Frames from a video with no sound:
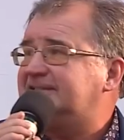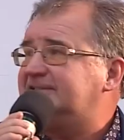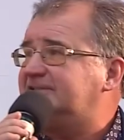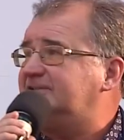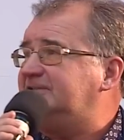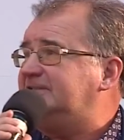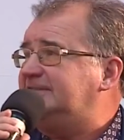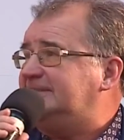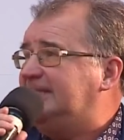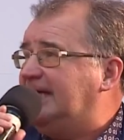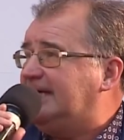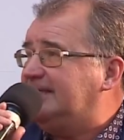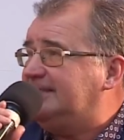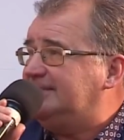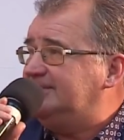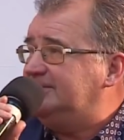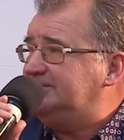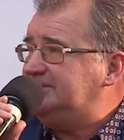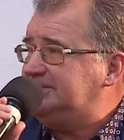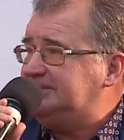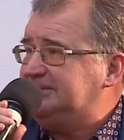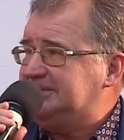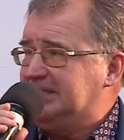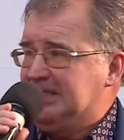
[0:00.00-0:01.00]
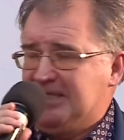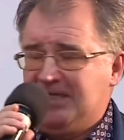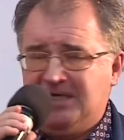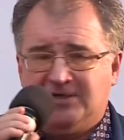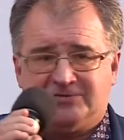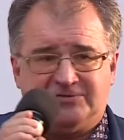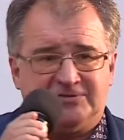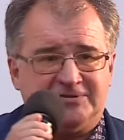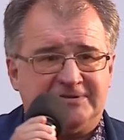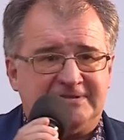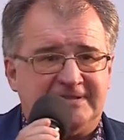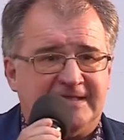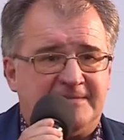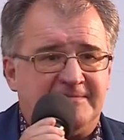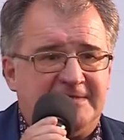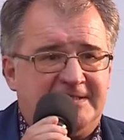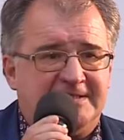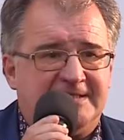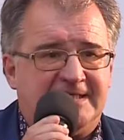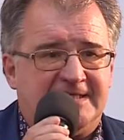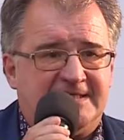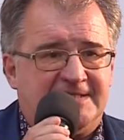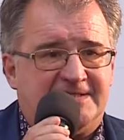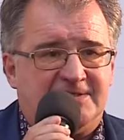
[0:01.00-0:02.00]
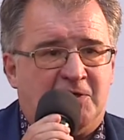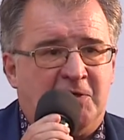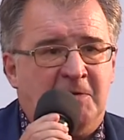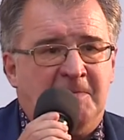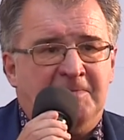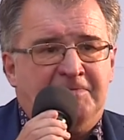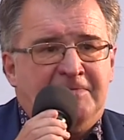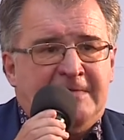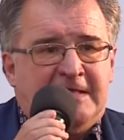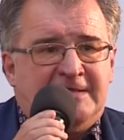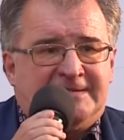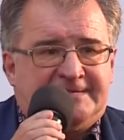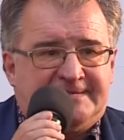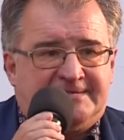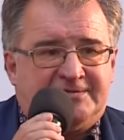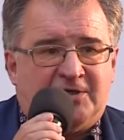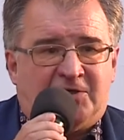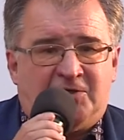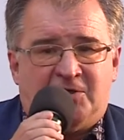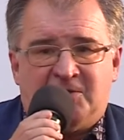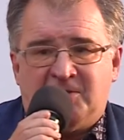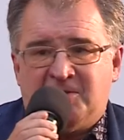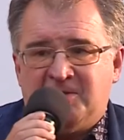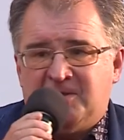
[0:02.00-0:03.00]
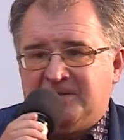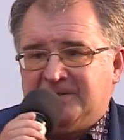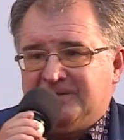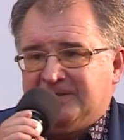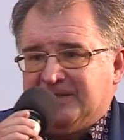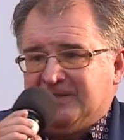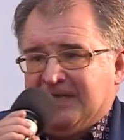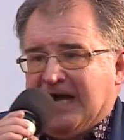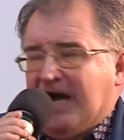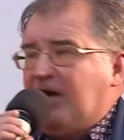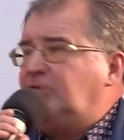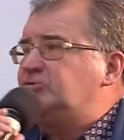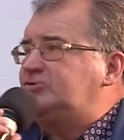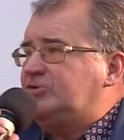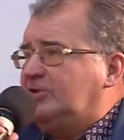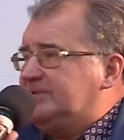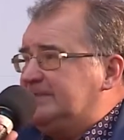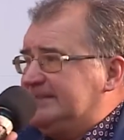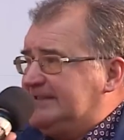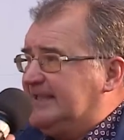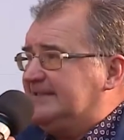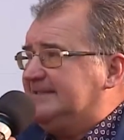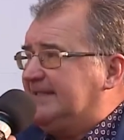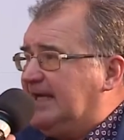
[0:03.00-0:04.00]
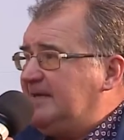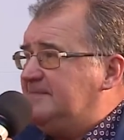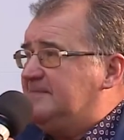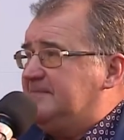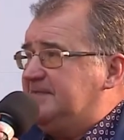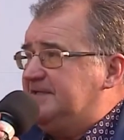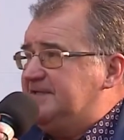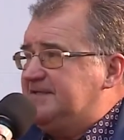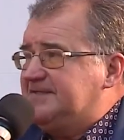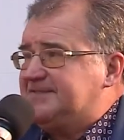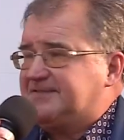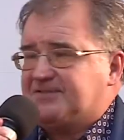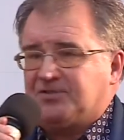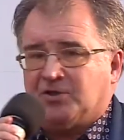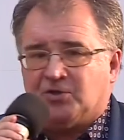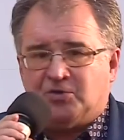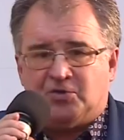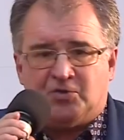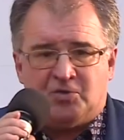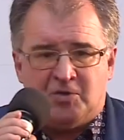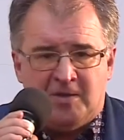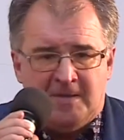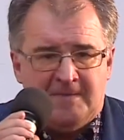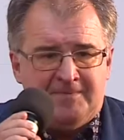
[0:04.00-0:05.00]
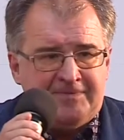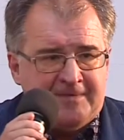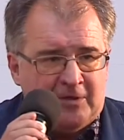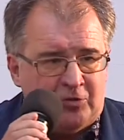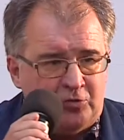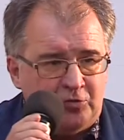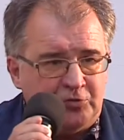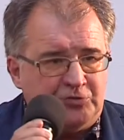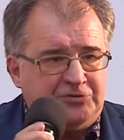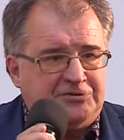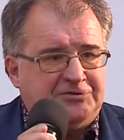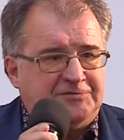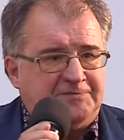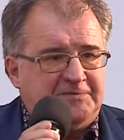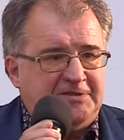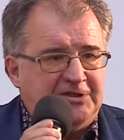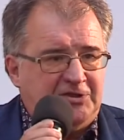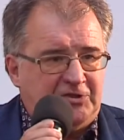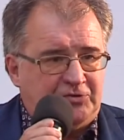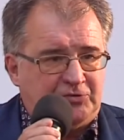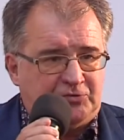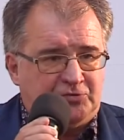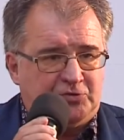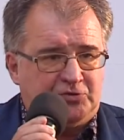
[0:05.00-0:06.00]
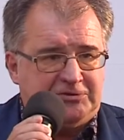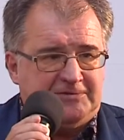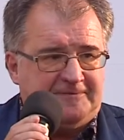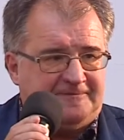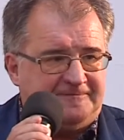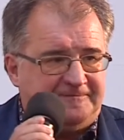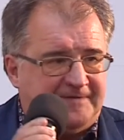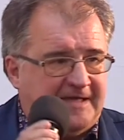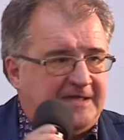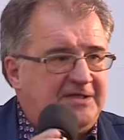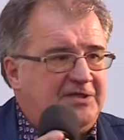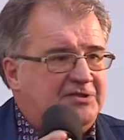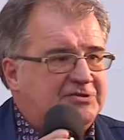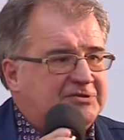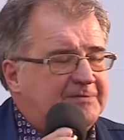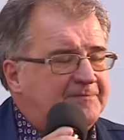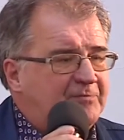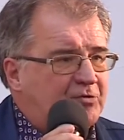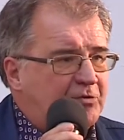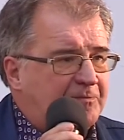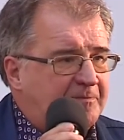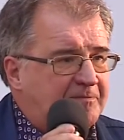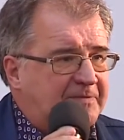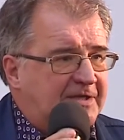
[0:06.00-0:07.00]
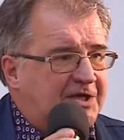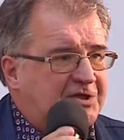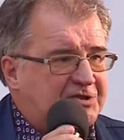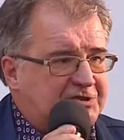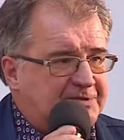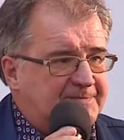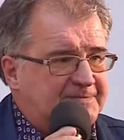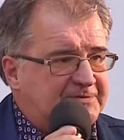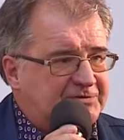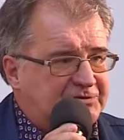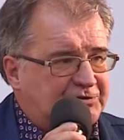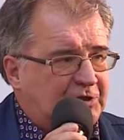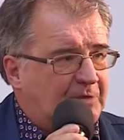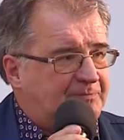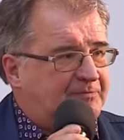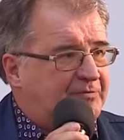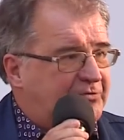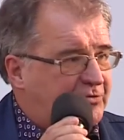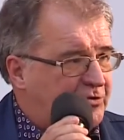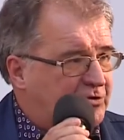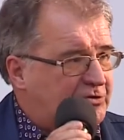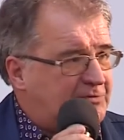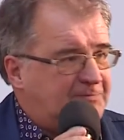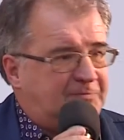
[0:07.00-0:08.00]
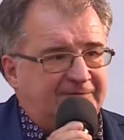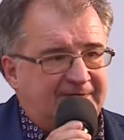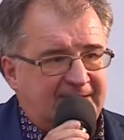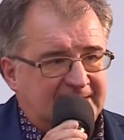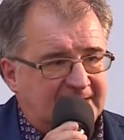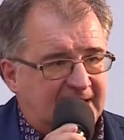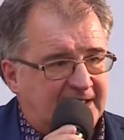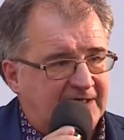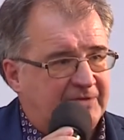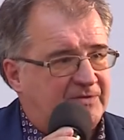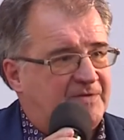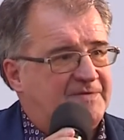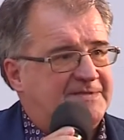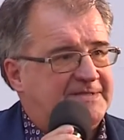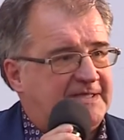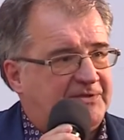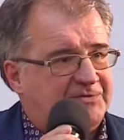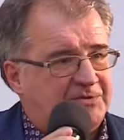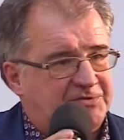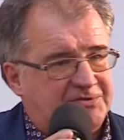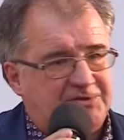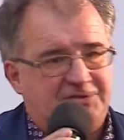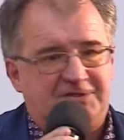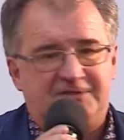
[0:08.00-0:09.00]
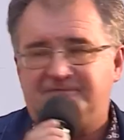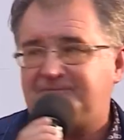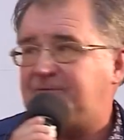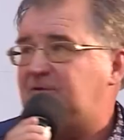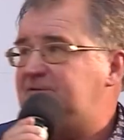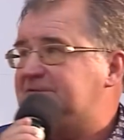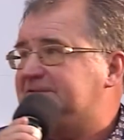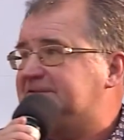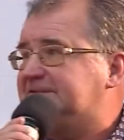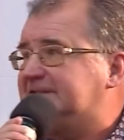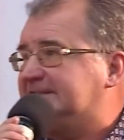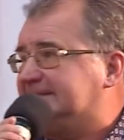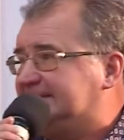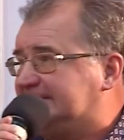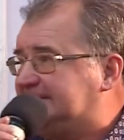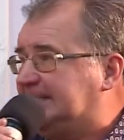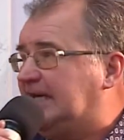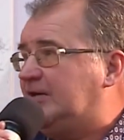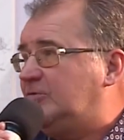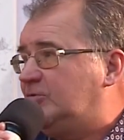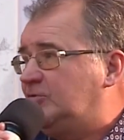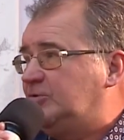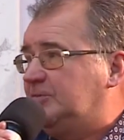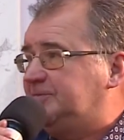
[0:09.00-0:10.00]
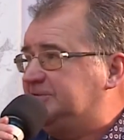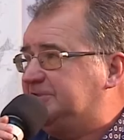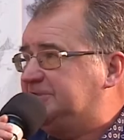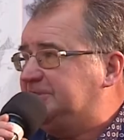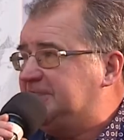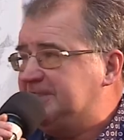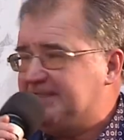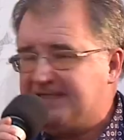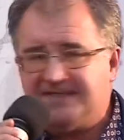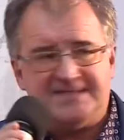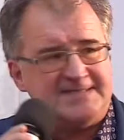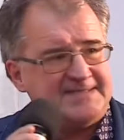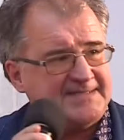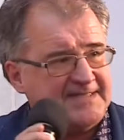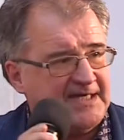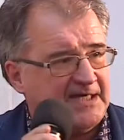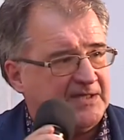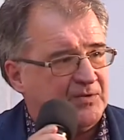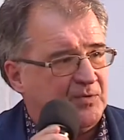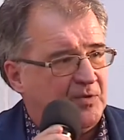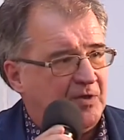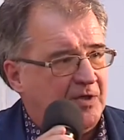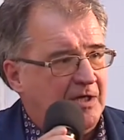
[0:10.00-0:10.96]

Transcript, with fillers: Solidarność, którzy tam siedzą, są e, autorytetami, są ludźmi, którzy w większym lub mniejszym stopniu odpowiadają za to, co się w Polsce stało co się nie stało.